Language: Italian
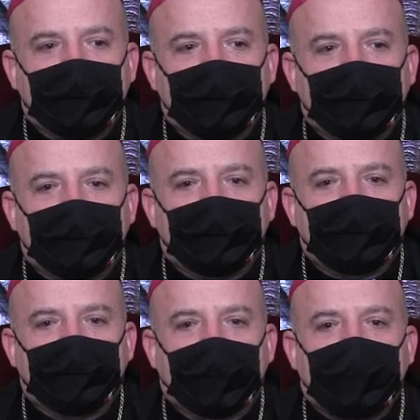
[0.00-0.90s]
eh,
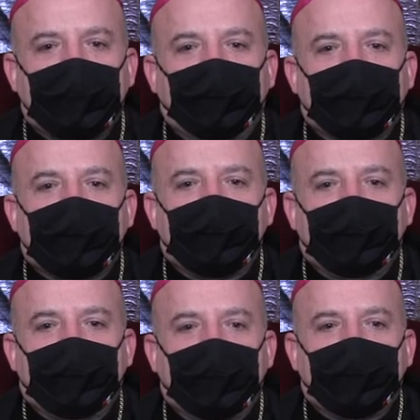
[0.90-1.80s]
una
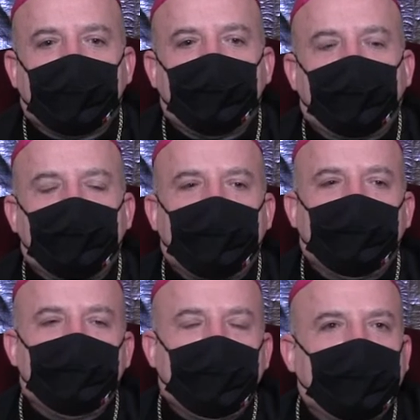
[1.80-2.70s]
situazione che
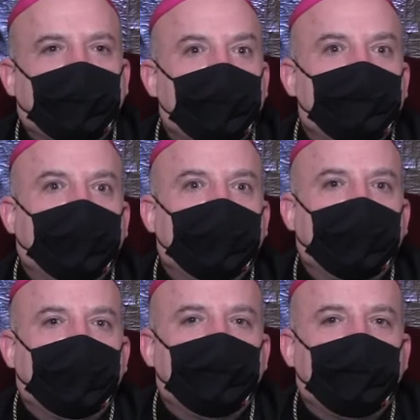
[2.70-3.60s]
probabilmente
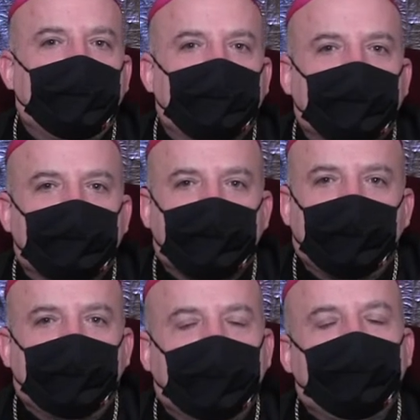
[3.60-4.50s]
comprenderemo
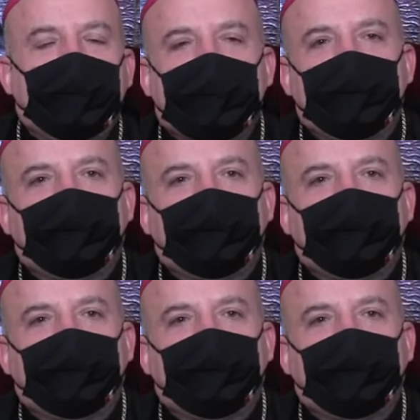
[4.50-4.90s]
solo nei mesi